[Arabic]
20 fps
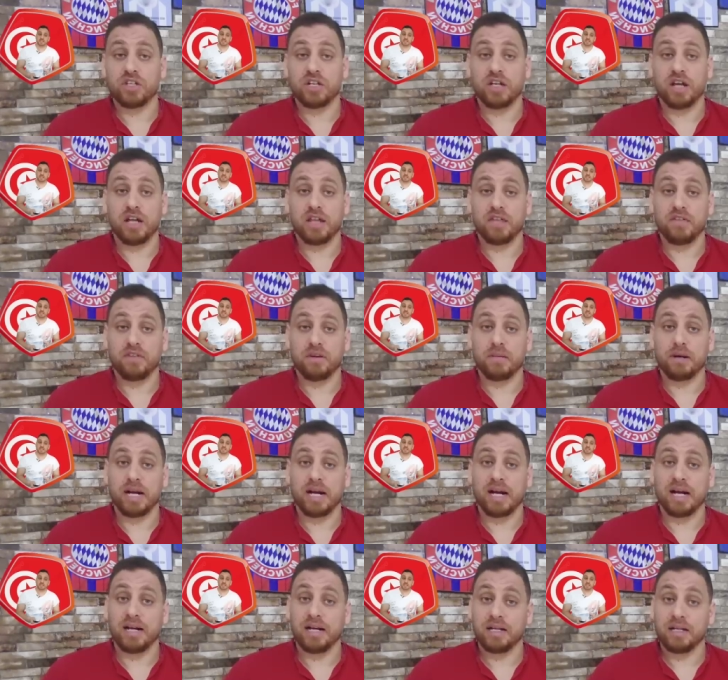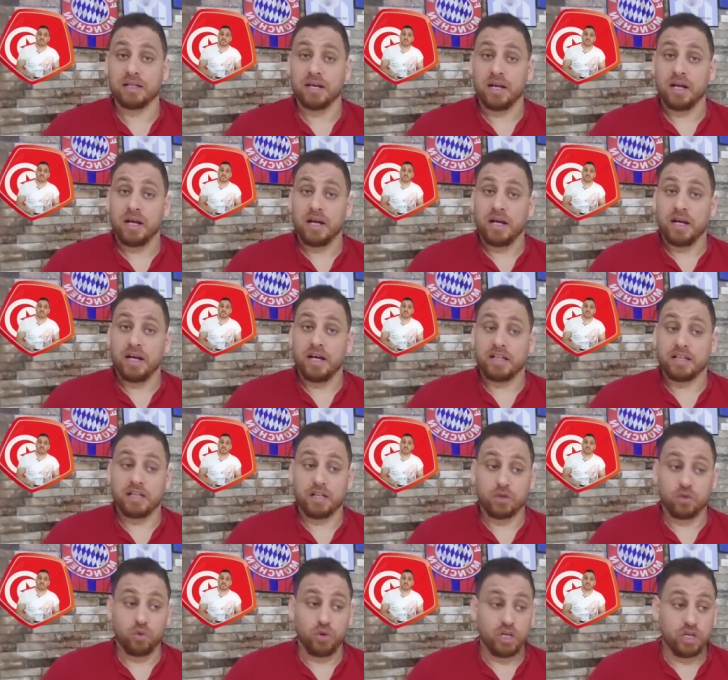الرياضي في مرحله
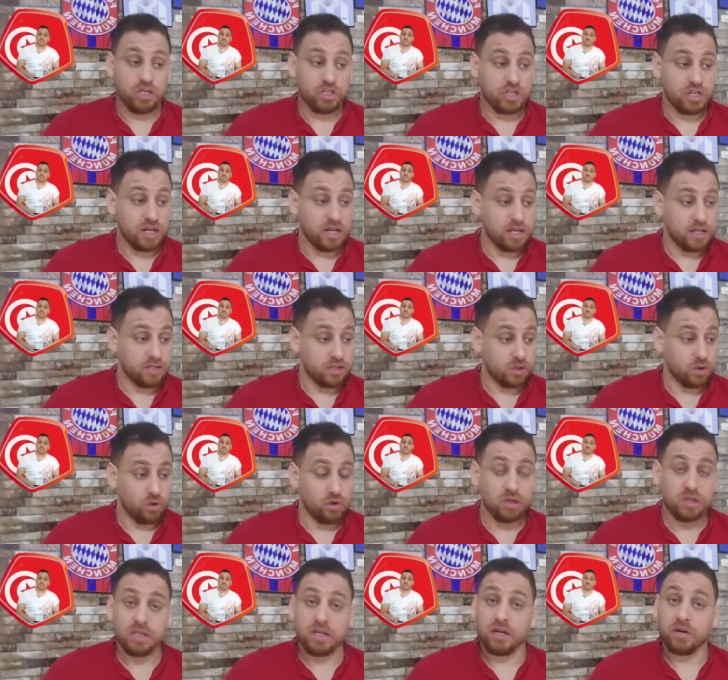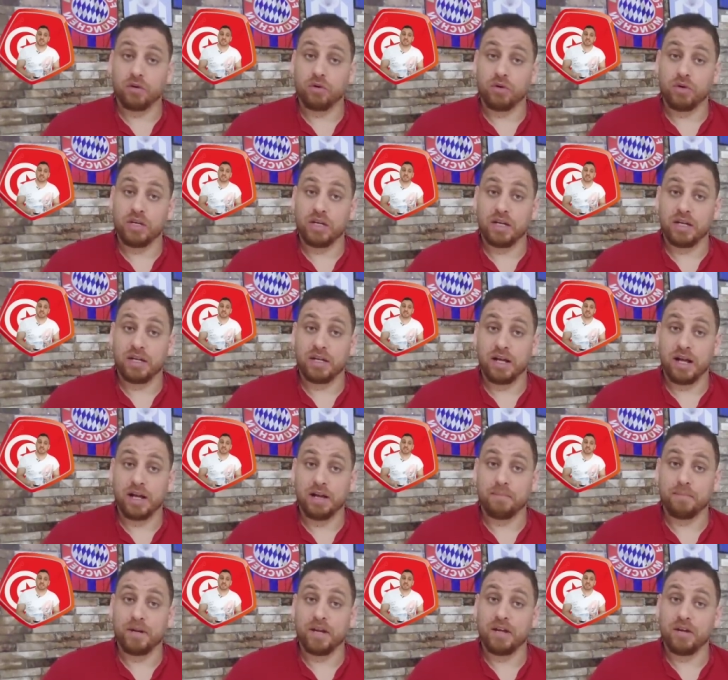التتويج سخن يا خويا
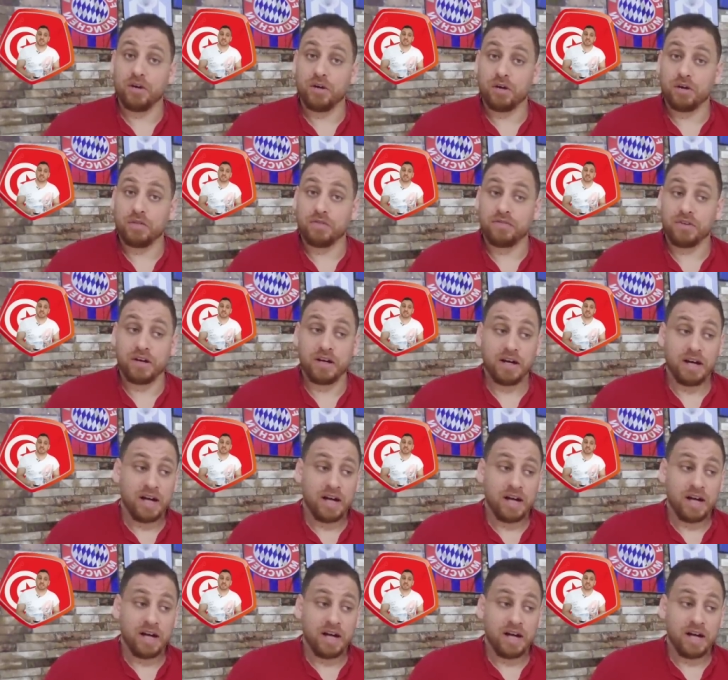هالبلاي اوف